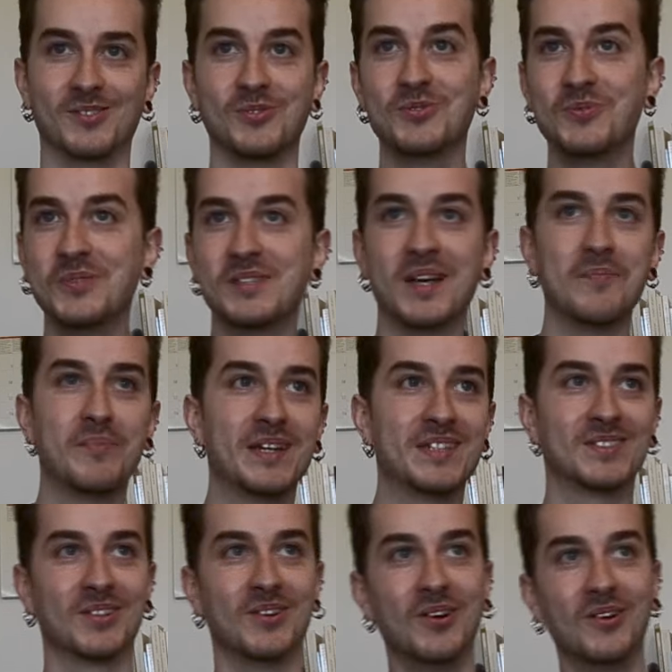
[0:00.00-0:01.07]
je suis un
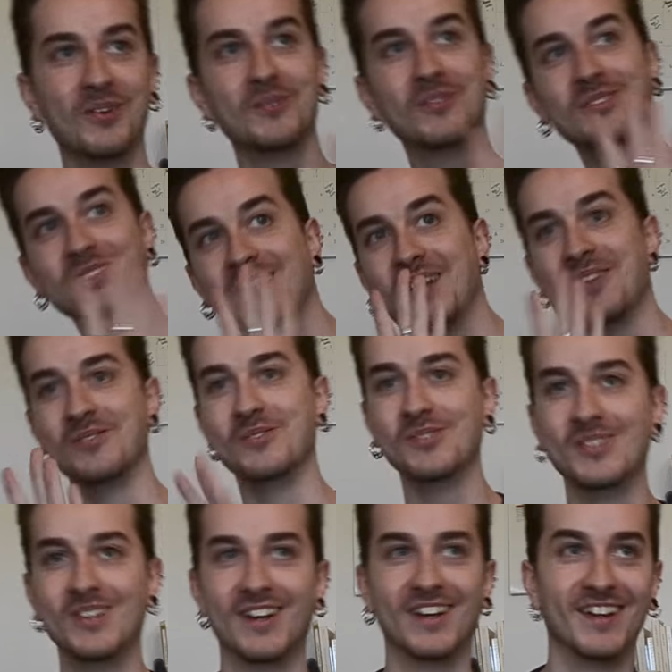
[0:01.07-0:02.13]
passant, salut,